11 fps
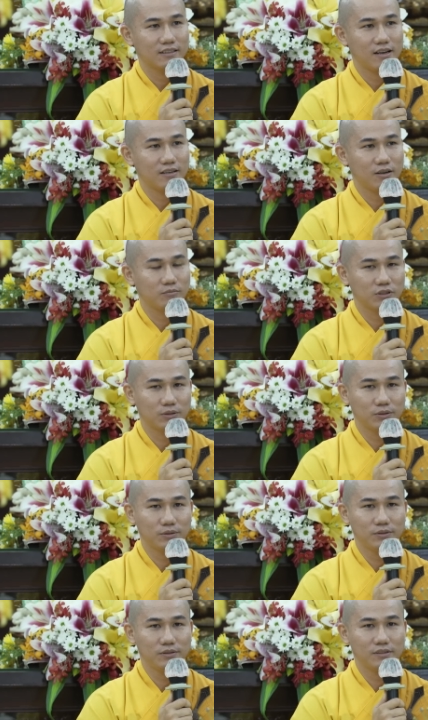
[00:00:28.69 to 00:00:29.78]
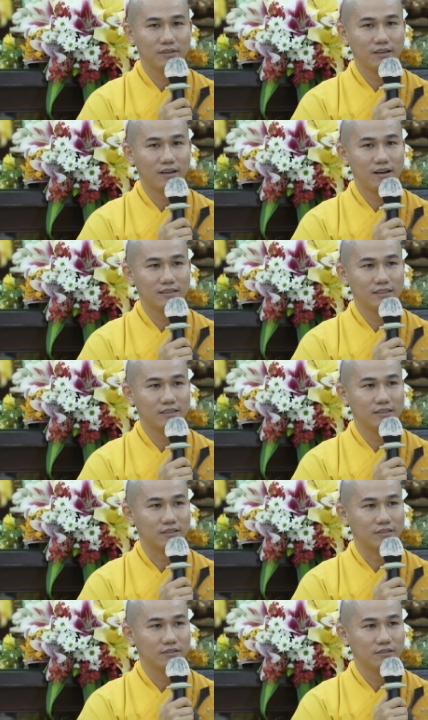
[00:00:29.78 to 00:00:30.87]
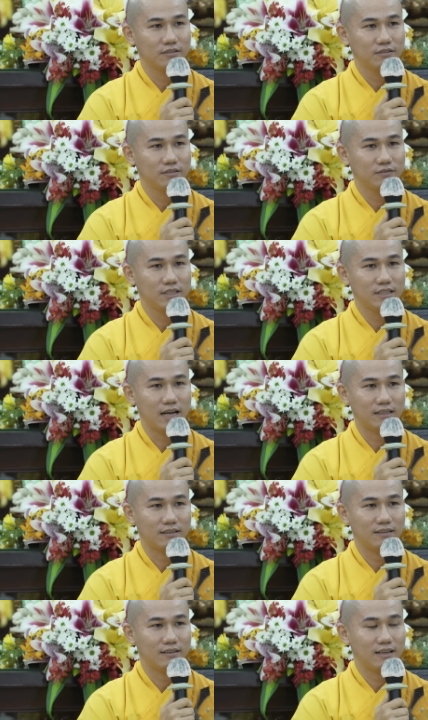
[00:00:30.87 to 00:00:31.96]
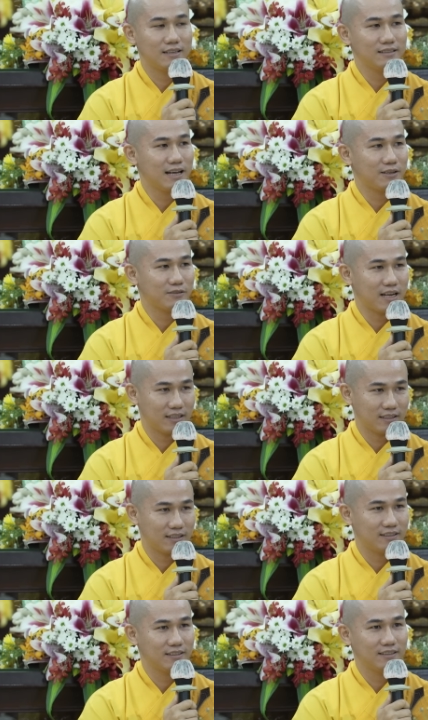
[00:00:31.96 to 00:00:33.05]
cho Không Tú có được vinh hạnh lớn lao này,